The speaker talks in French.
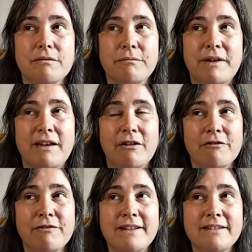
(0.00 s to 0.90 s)
Mais
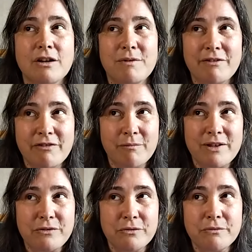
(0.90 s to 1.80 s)
en fait, comme la
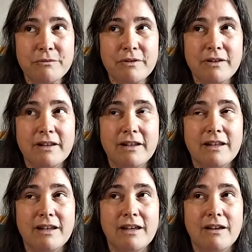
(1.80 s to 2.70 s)
formation,
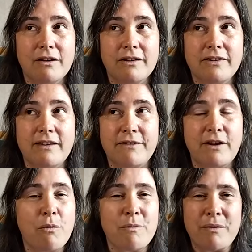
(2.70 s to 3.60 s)
ça
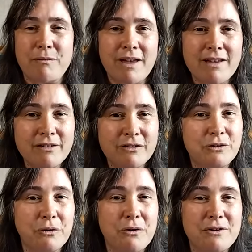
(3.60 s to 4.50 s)
fait comme un bain
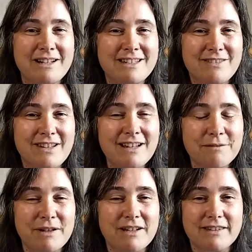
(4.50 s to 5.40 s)
de reconnect healing,
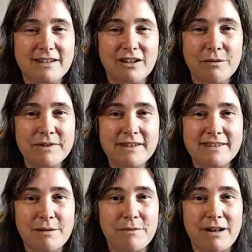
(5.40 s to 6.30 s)
ben, c'est comme si
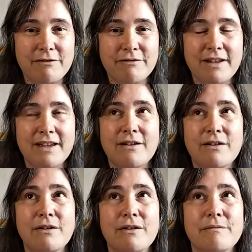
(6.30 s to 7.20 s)
ça me l'a fait...
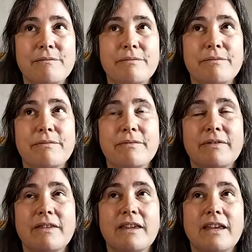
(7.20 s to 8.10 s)
Euh,
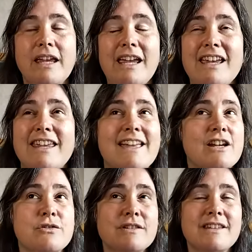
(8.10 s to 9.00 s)
il y a
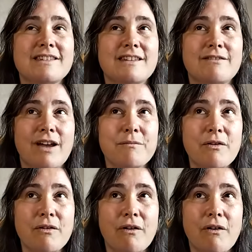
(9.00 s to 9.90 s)
quelque chose qui s'est
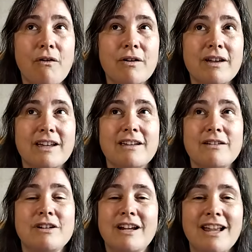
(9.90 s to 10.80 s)
vraiment ancré,
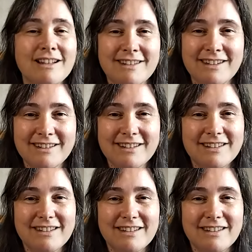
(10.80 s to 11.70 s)
une clarté
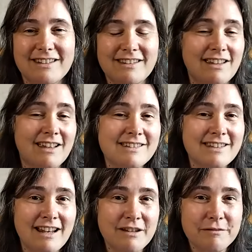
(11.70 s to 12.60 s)
qui s'est
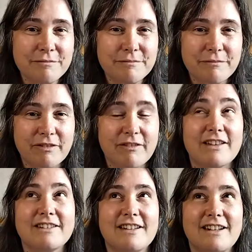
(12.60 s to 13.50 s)
installée.
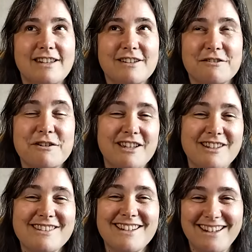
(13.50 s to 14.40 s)
installée, oui,
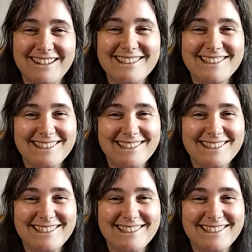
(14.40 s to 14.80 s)
installée.